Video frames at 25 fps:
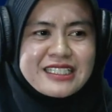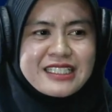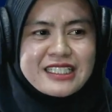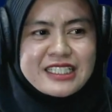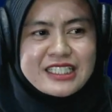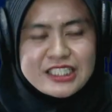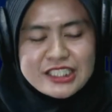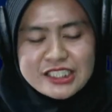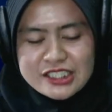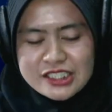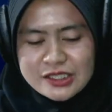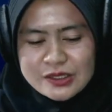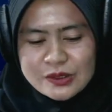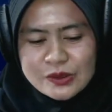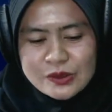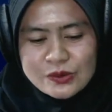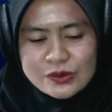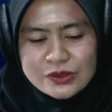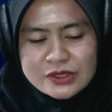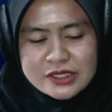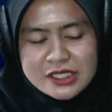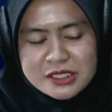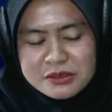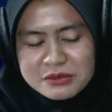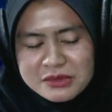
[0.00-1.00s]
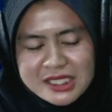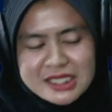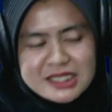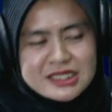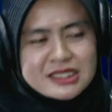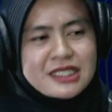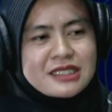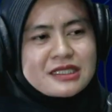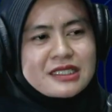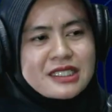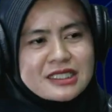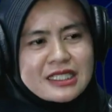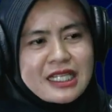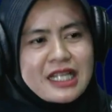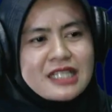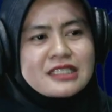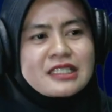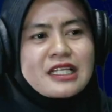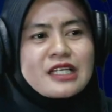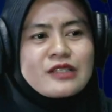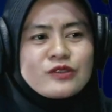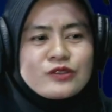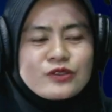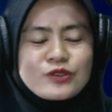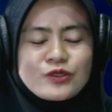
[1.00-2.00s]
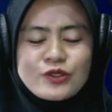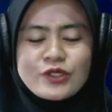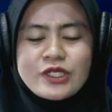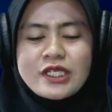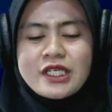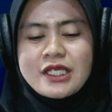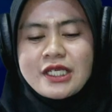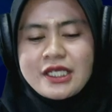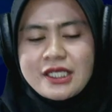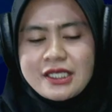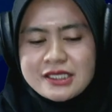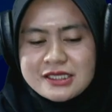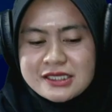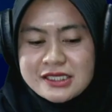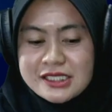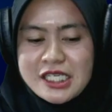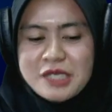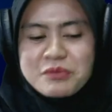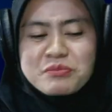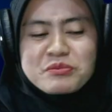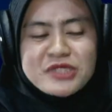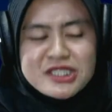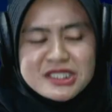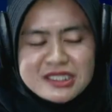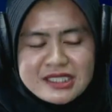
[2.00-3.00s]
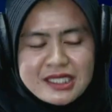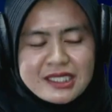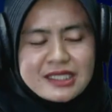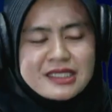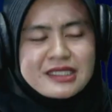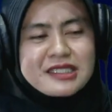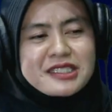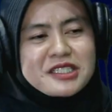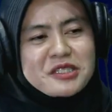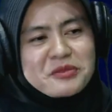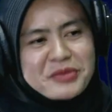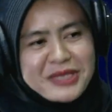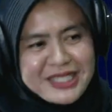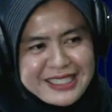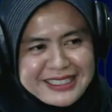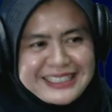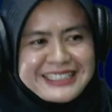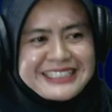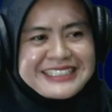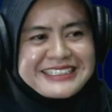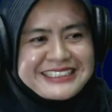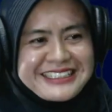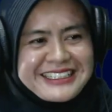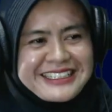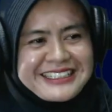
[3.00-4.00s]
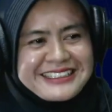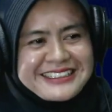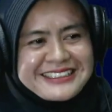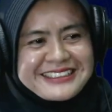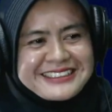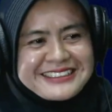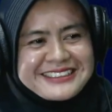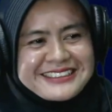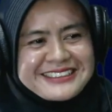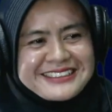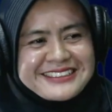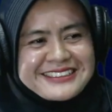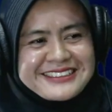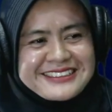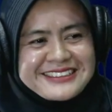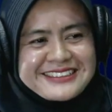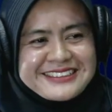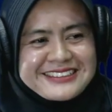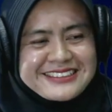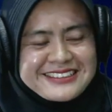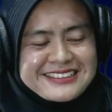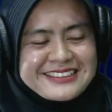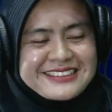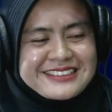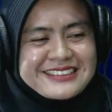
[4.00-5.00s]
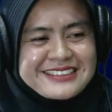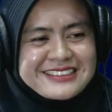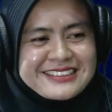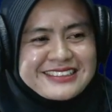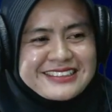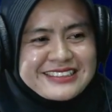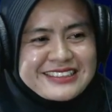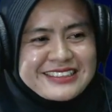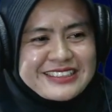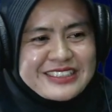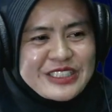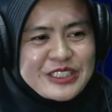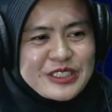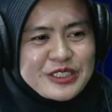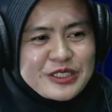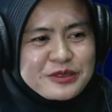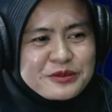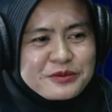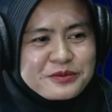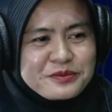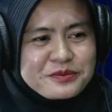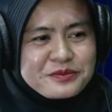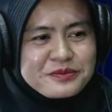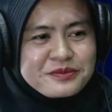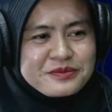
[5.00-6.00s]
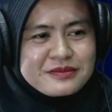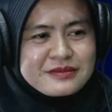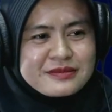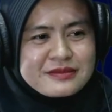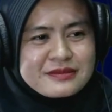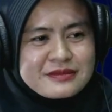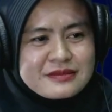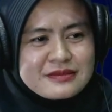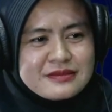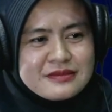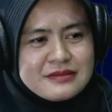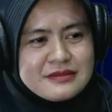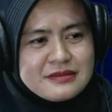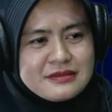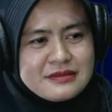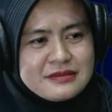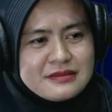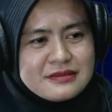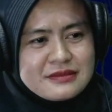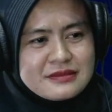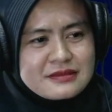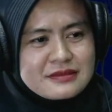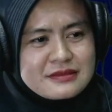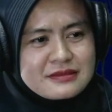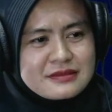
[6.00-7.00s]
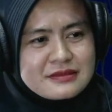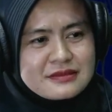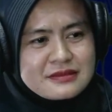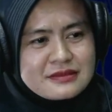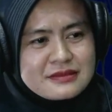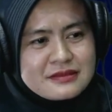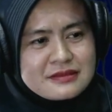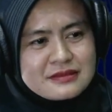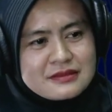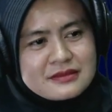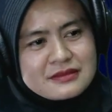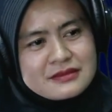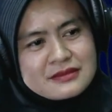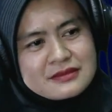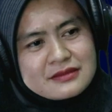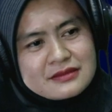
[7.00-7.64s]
di situ saya merasa tertantang untuk siap menjadi kepala desa Uh, jadi motivasinya tuh karena ingin apa